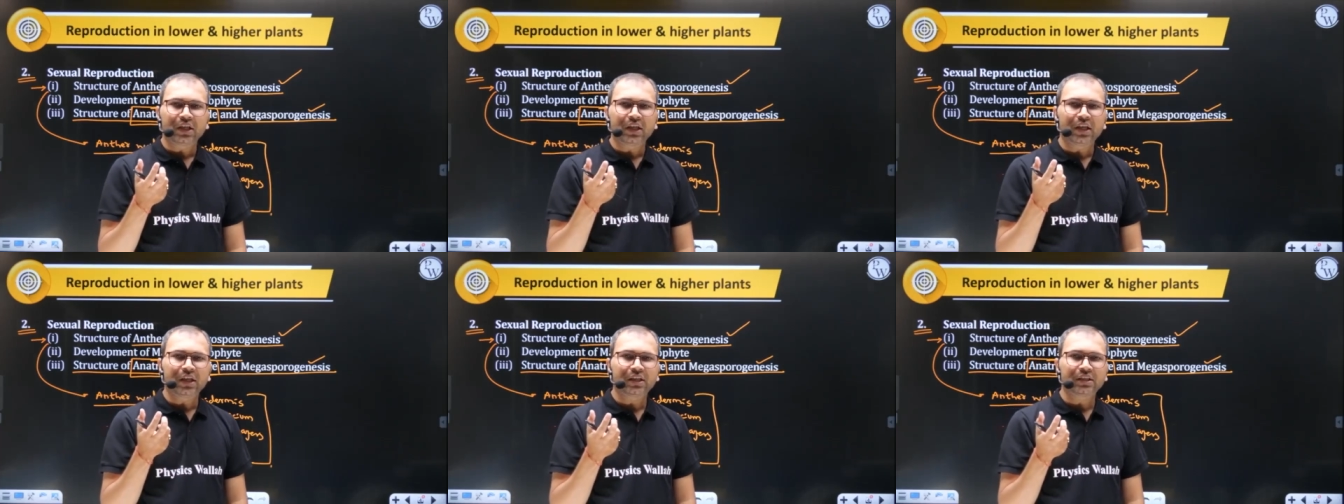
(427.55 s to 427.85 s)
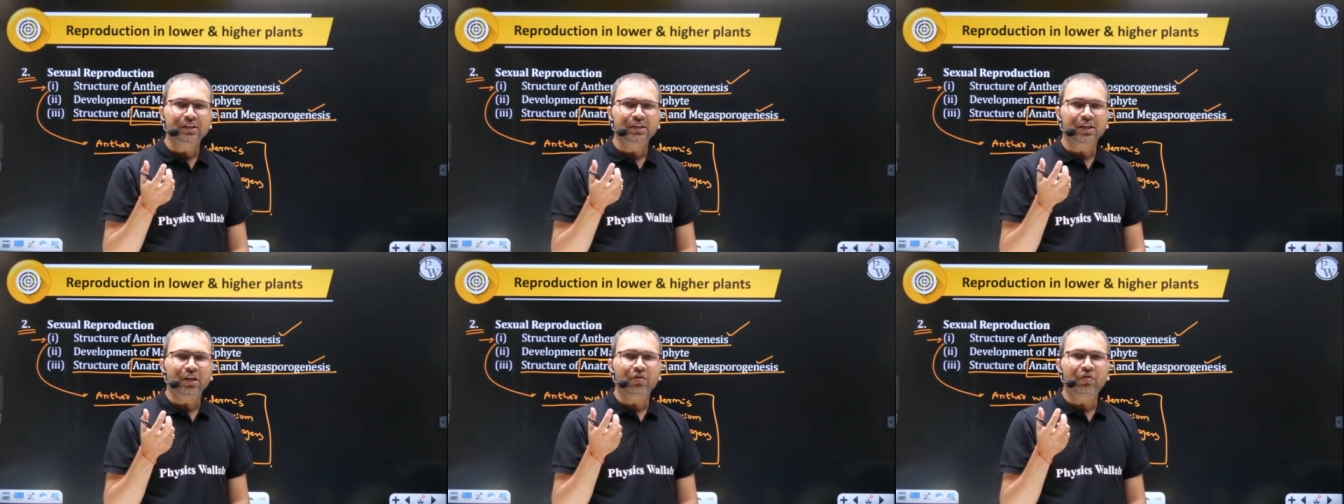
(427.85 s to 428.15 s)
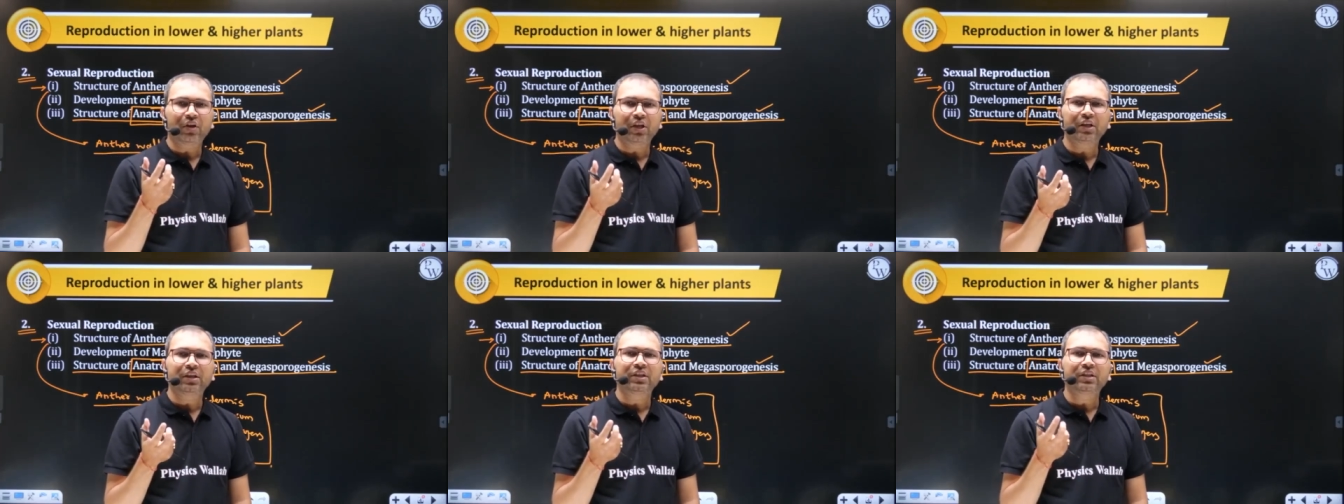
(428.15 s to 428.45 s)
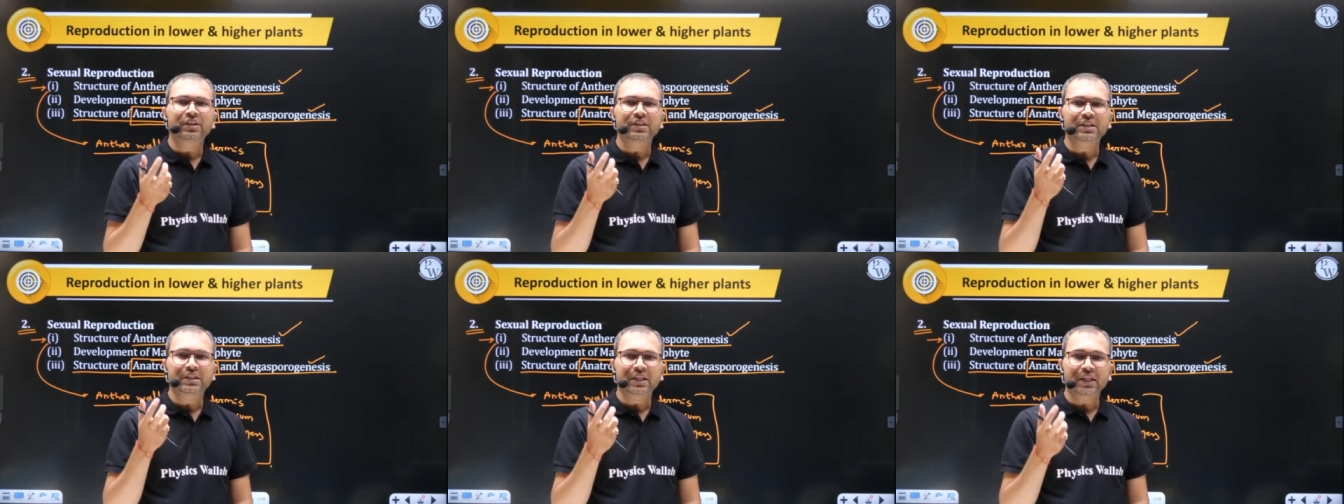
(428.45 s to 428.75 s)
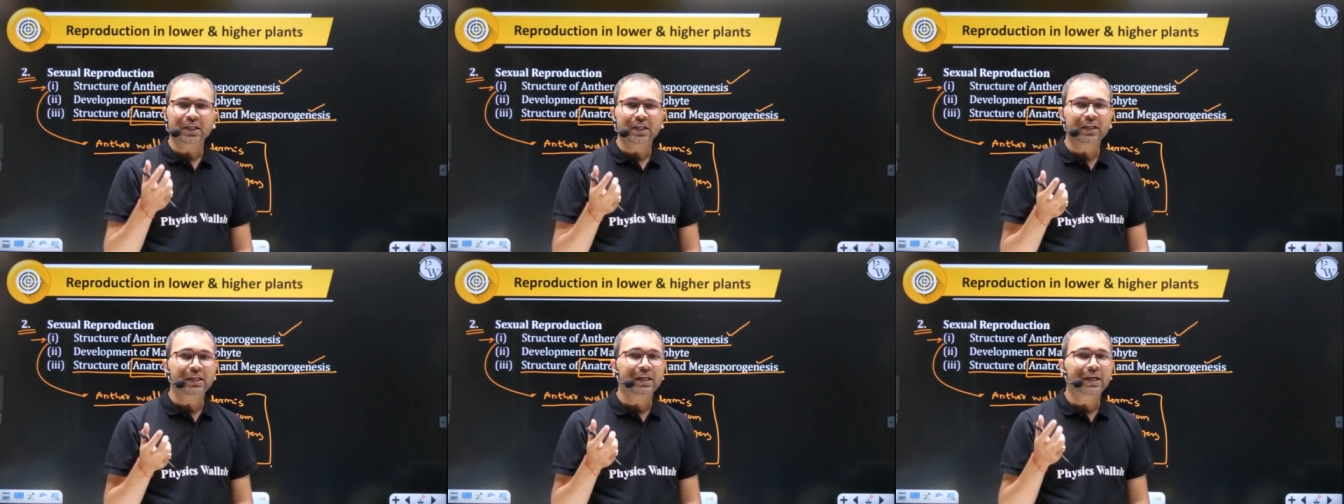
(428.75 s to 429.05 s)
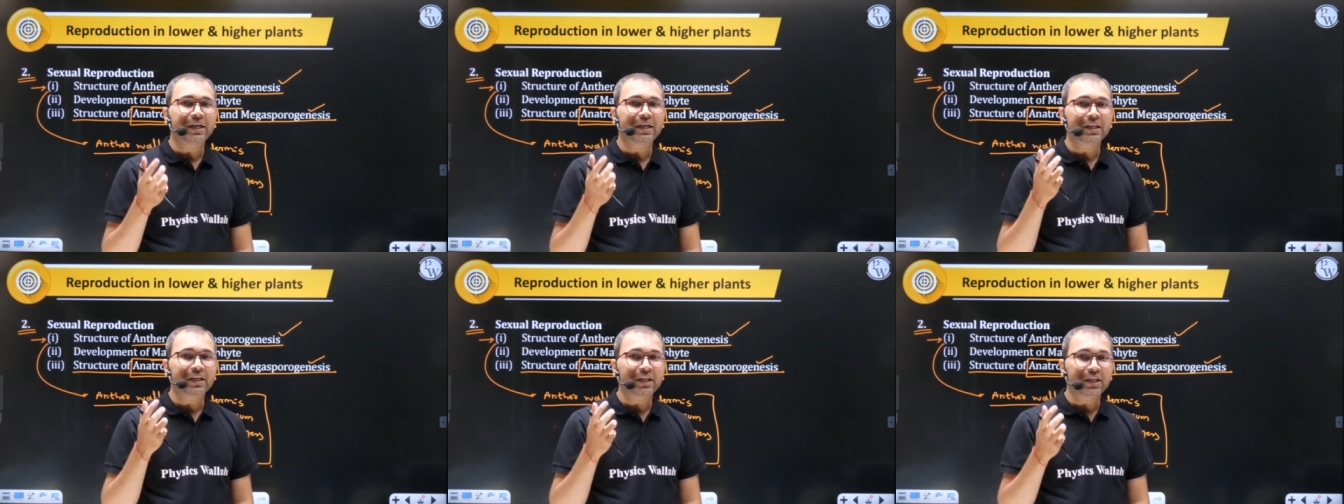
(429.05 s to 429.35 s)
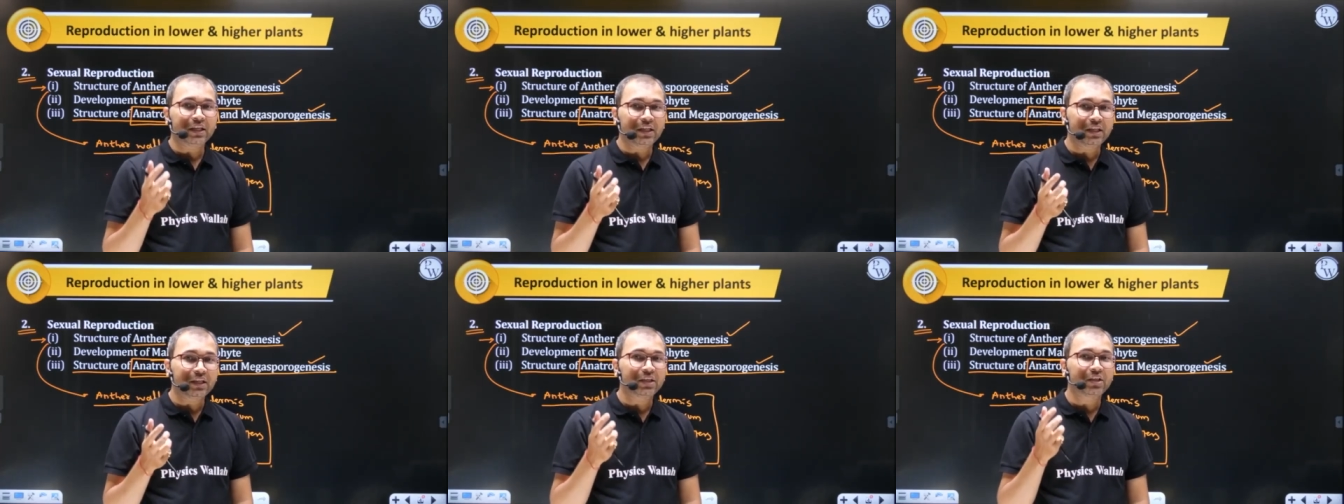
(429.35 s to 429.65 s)
एक सेवन सेल्ड एंड
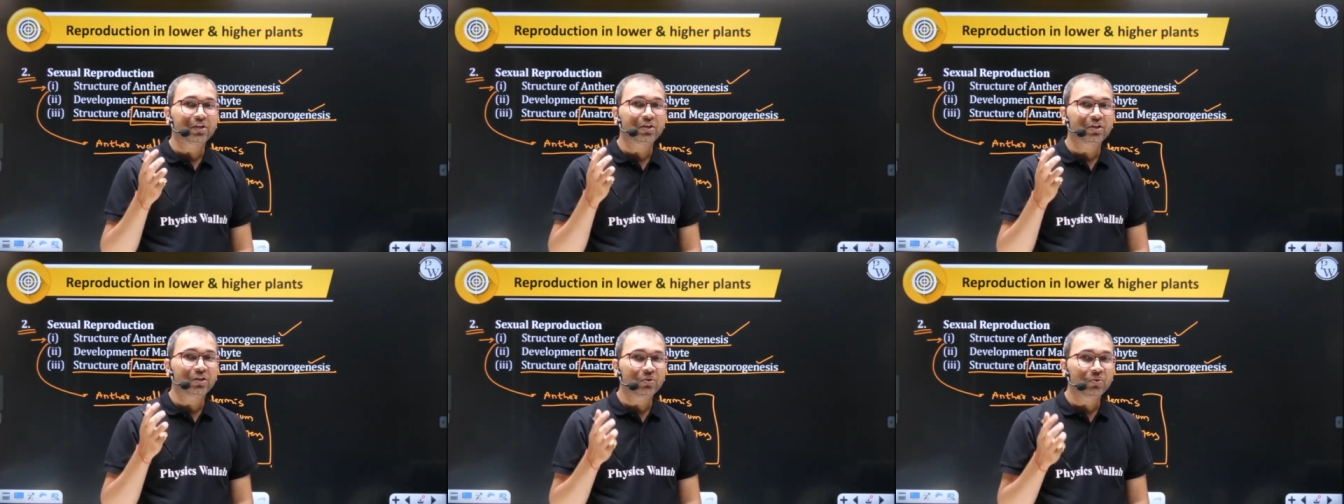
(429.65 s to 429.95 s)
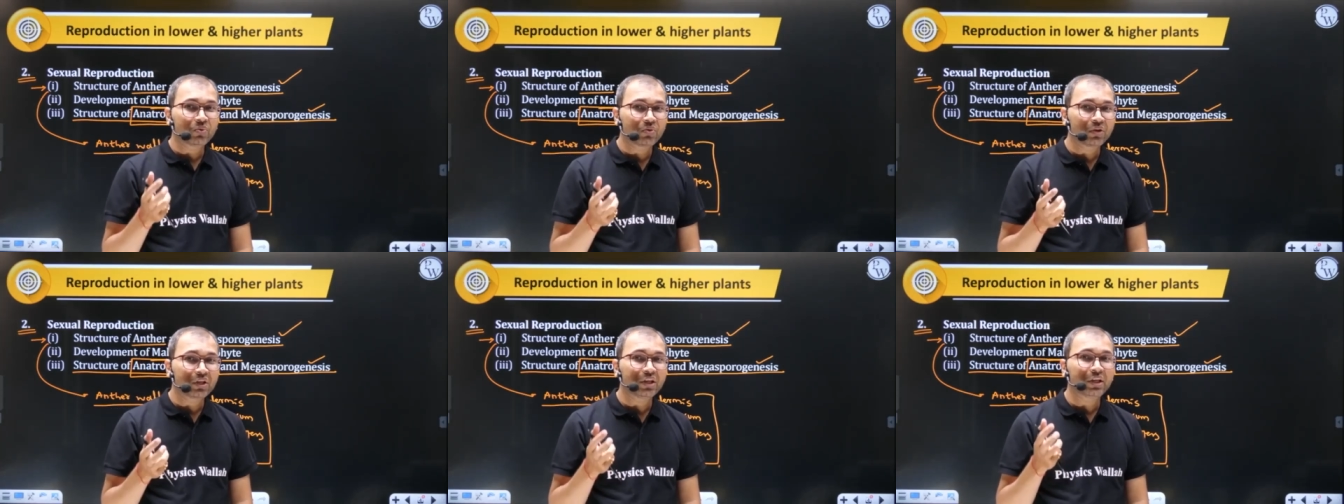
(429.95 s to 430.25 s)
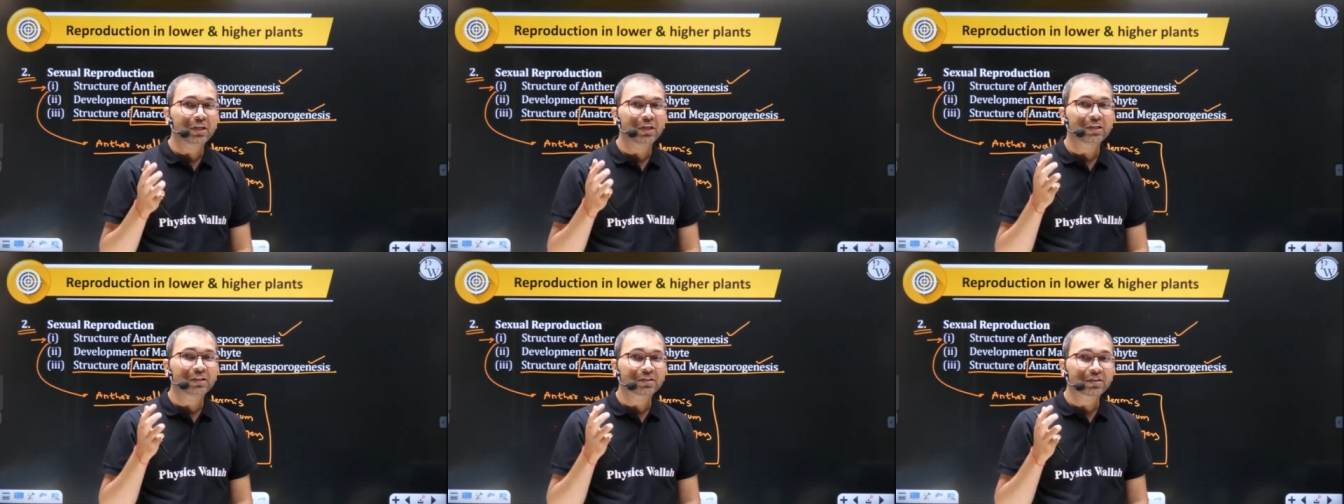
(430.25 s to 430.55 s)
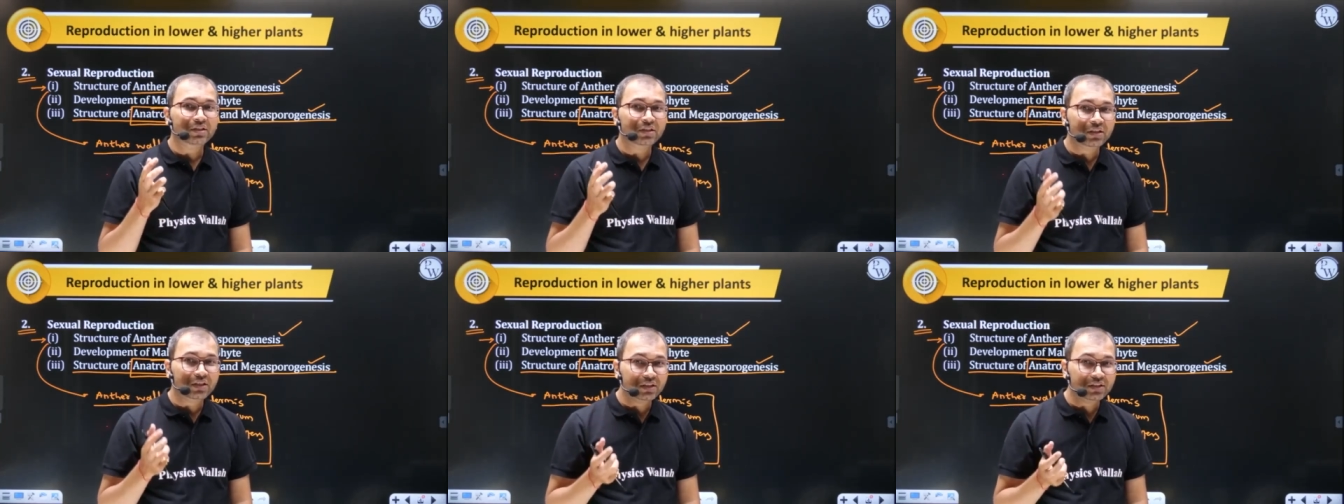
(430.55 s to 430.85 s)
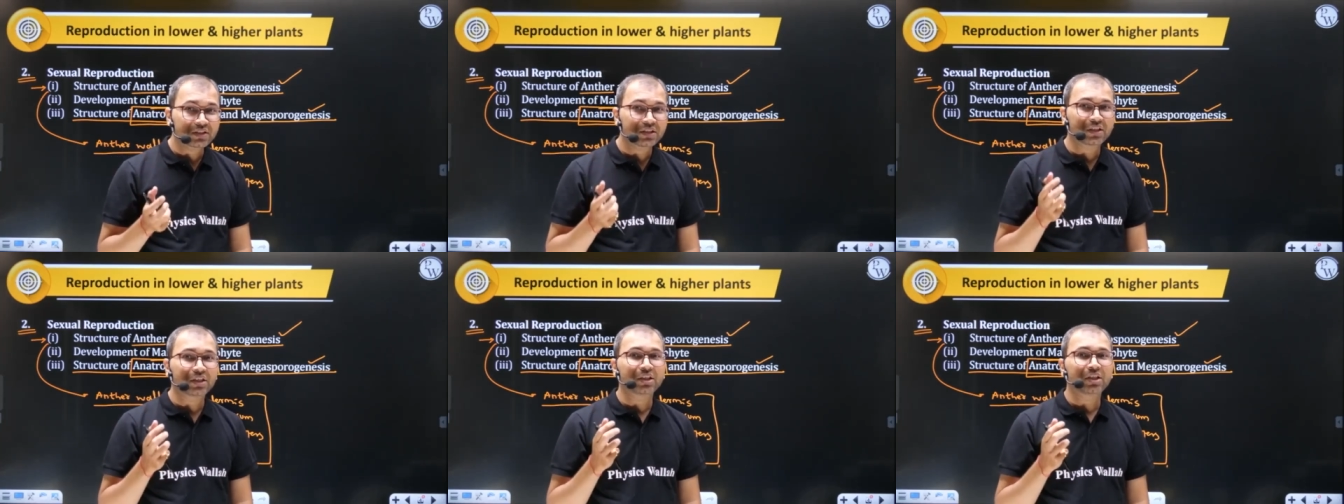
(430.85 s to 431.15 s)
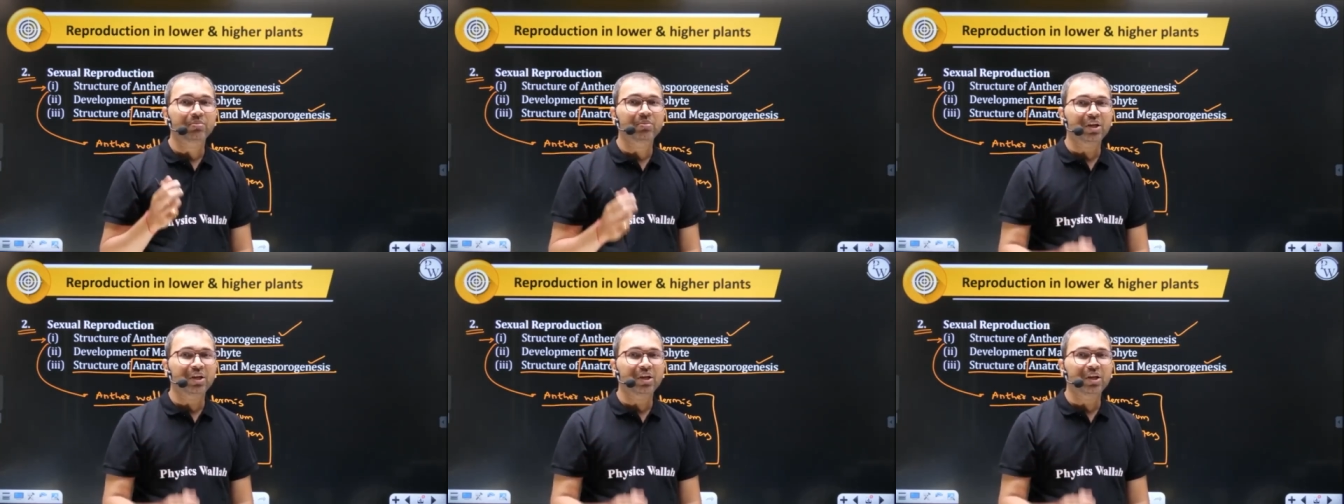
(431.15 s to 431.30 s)
एट न्यूक्लिएट स्ट्रक्चर के